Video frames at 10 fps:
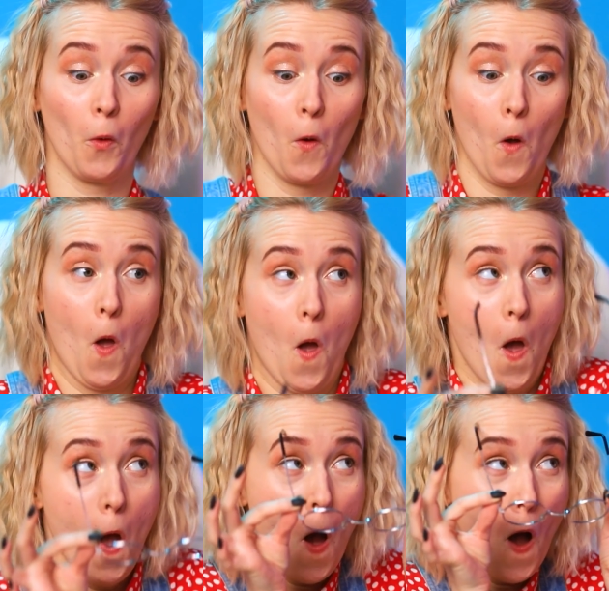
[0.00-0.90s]
giúp ông ấy
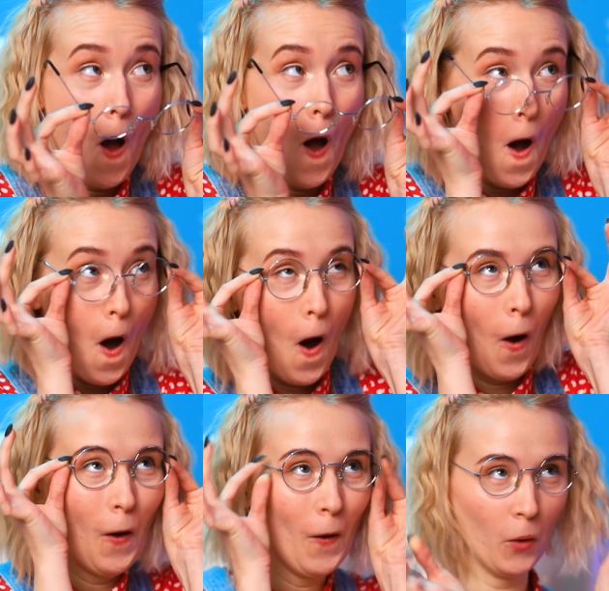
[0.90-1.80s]
trông hiền hậu
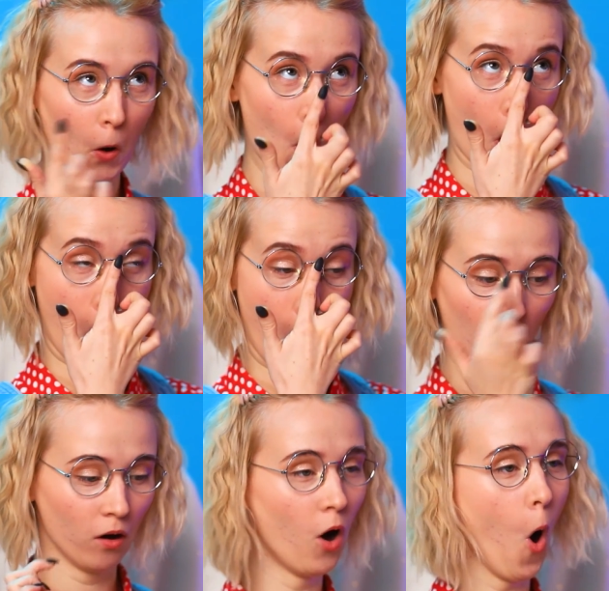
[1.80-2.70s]
và trọng đại
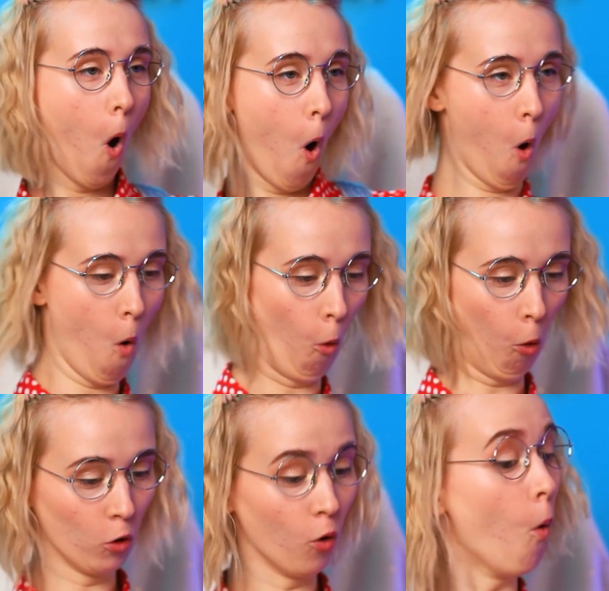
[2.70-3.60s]
Hô
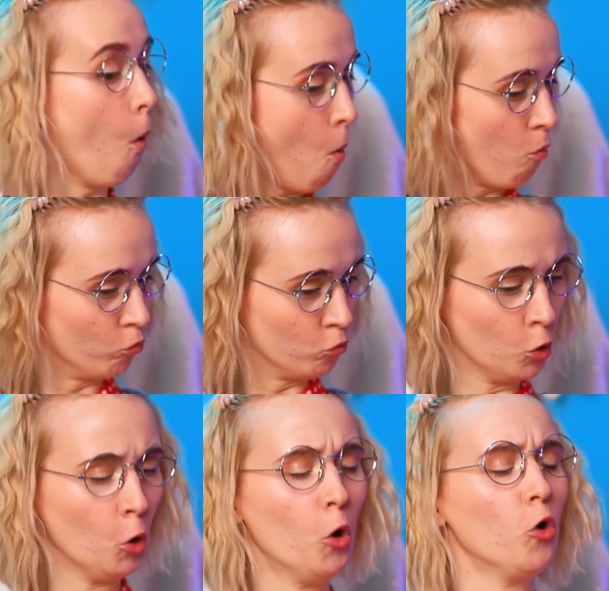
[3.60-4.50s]
hô
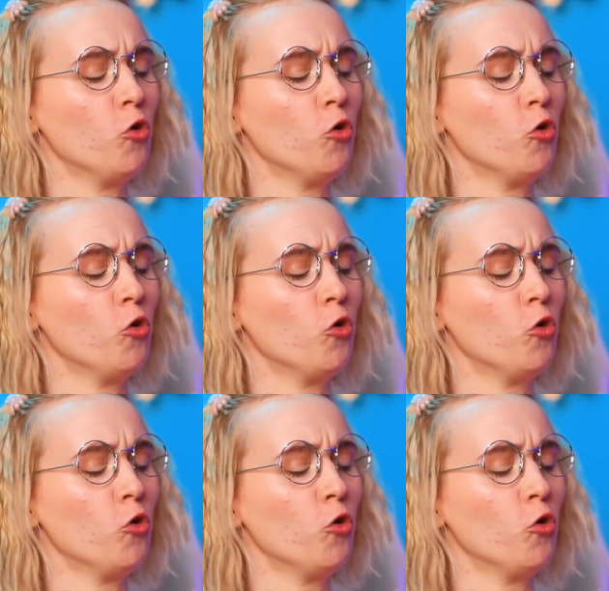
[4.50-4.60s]
hô